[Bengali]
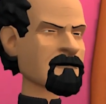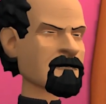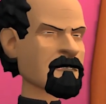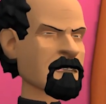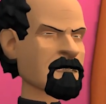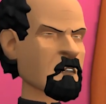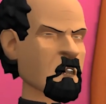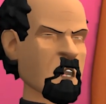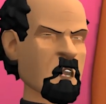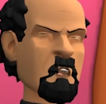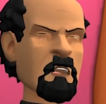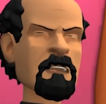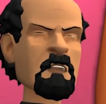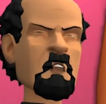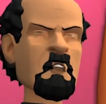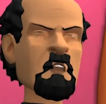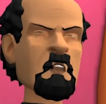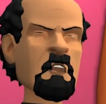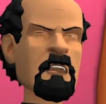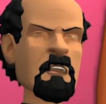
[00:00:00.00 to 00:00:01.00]
সব
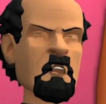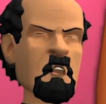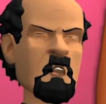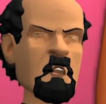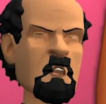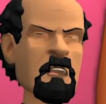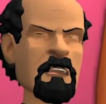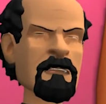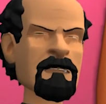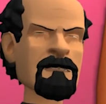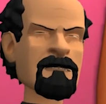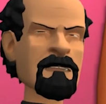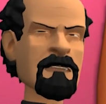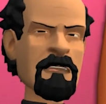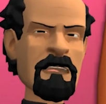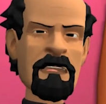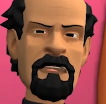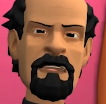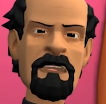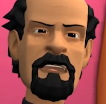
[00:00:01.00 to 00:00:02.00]
প্রশ্নের উত্তর ছন্দে
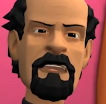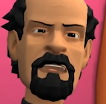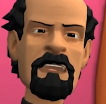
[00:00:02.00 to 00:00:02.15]
ছন্দে দিতে